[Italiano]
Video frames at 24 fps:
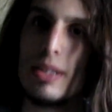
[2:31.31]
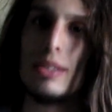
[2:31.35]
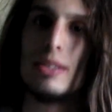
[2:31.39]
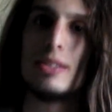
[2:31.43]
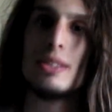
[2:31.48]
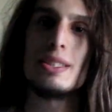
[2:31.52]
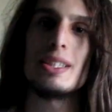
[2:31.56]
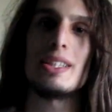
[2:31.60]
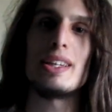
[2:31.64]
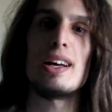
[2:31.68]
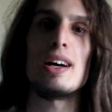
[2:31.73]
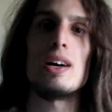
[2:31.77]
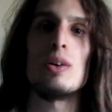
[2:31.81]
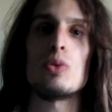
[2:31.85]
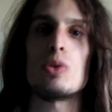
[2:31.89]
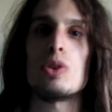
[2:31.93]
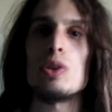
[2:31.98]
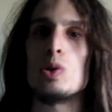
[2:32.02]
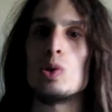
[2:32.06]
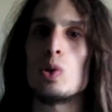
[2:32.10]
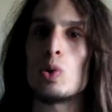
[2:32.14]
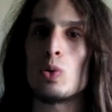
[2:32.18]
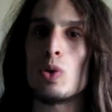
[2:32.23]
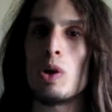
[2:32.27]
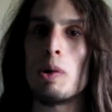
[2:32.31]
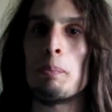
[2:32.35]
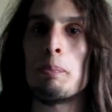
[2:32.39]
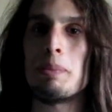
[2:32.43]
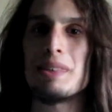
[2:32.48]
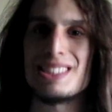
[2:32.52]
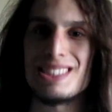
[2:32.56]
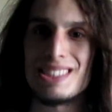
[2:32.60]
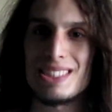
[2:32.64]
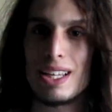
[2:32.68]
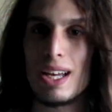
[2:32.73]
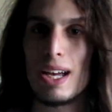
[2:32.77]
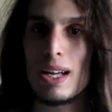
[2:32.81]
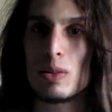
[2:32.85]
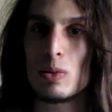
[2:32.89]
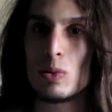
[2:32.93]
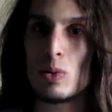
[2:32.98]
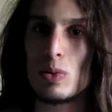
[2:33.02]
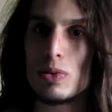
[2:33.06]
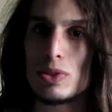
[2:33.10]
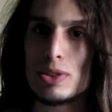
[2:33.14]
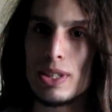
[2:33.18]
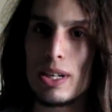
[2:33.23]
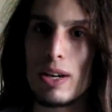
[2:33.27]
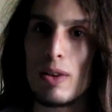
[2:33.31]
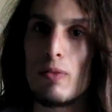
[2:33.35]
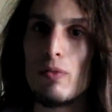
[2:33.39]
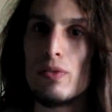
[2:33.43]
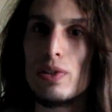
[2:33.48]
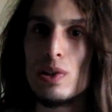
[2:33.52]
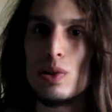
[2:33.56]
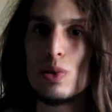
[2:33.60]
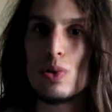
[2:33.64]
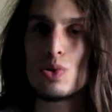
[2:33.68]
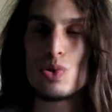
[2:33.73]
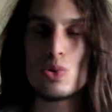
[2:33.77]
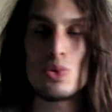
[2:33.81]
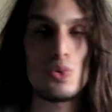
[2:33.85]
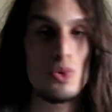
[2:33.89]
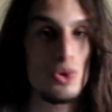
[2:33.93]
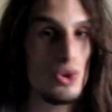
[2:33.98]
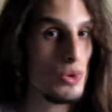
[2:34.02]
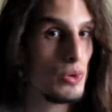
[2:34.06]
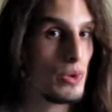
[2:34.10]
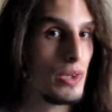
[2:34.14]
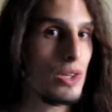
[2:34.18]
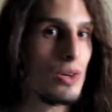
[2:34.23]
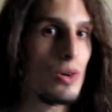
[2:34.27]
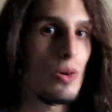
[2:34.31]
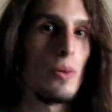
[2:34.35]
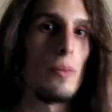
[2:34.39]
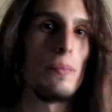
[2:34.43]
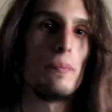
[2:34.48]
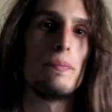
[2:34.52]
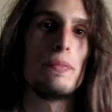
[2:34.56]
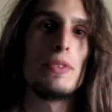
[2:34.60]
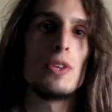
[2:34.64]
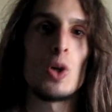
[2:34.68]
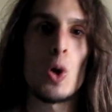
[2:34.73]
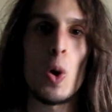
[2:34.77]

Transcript: sarà un ritorno al passato, sarà un video su Yu-Gi-Oh!